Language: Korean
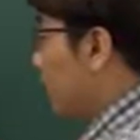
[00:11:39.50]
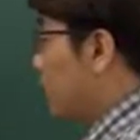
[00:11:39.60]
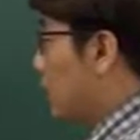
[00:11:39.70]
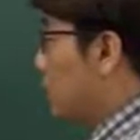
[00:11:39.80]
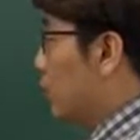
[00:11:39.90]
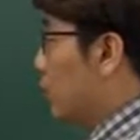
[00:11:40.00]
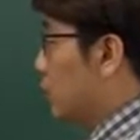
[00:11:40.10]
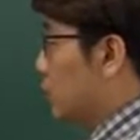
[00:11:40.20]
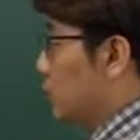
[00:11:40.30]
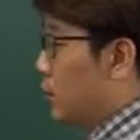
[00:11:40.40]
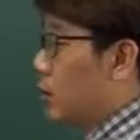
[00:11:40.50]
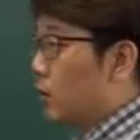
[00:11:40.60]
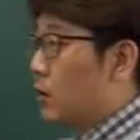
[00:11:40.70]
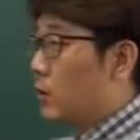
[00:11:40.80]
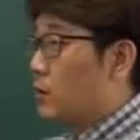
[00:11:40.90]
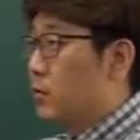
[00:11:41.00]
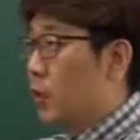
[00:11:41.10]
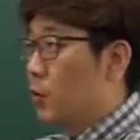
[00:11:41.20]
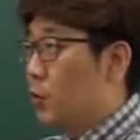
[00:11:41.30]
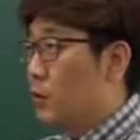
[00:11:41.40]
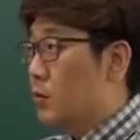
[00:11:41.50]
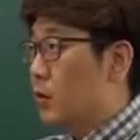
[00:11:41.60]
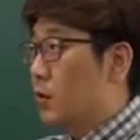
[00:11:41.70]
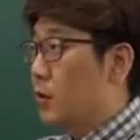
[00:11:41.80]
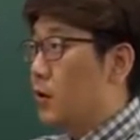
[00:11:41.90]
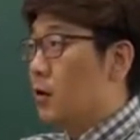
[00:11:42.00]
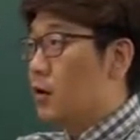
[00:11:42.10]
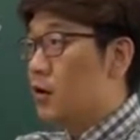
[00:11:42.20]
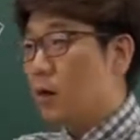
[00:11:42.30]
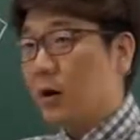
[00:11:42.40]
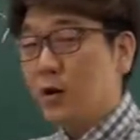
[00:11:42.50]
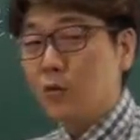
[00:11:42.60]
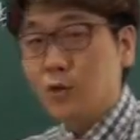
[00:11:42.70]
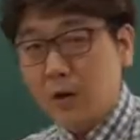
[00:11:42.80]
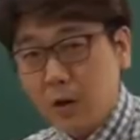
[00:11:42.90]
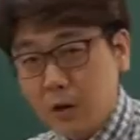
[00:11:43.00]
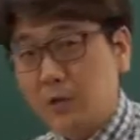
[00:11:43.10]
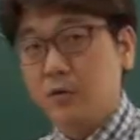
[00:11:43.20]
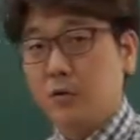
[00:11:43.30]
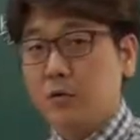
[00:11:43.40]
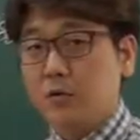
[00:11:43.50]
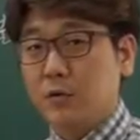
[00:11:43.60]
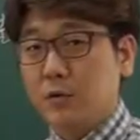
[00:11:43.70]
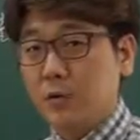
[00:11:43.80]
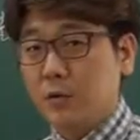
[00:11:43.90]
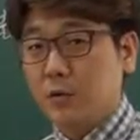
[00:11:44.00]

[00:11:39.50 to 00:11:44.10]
회사라고 하는 것은 야그 사람은 회사를 세 개나 운영해 이렇게 할 수 있거든요.